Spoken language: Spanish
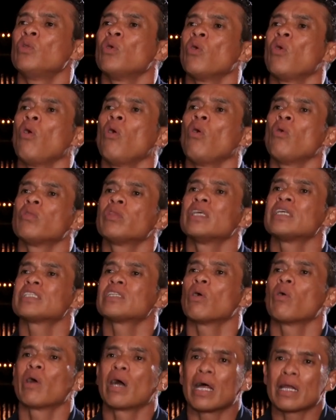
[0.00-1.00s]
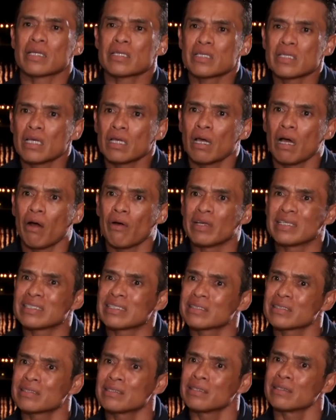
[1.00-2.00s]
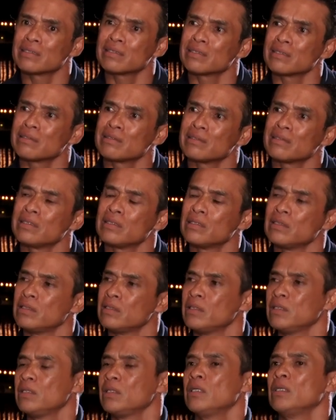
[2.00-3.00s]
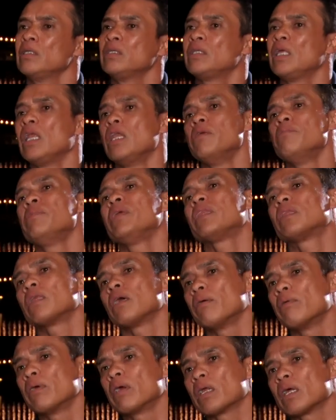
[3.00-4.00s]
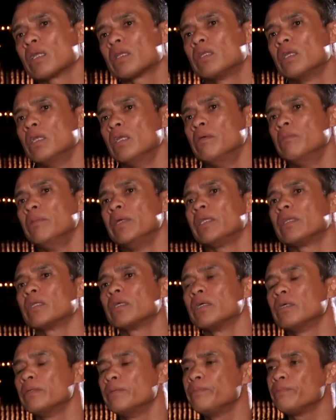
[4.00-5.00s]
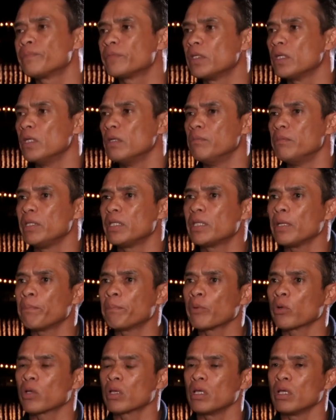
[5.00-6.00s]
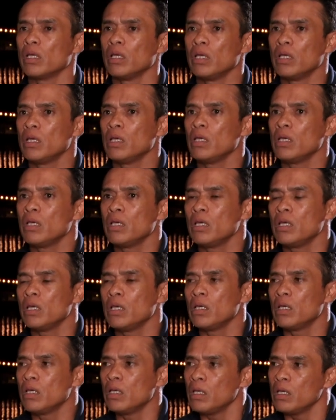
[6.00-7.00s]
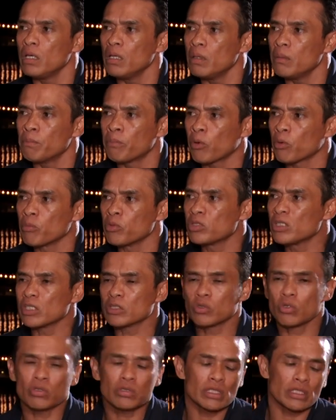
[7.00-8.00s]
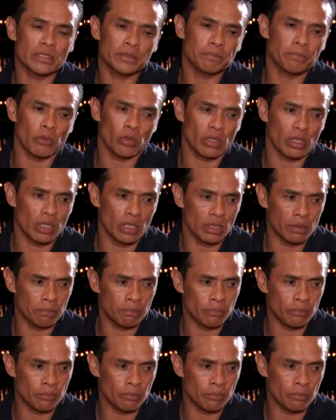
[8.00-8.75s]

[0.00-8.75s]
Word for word: no desahogarse a veces te, limita, ¿verdad? Te limita, te limita porque por muchas cosas, porque,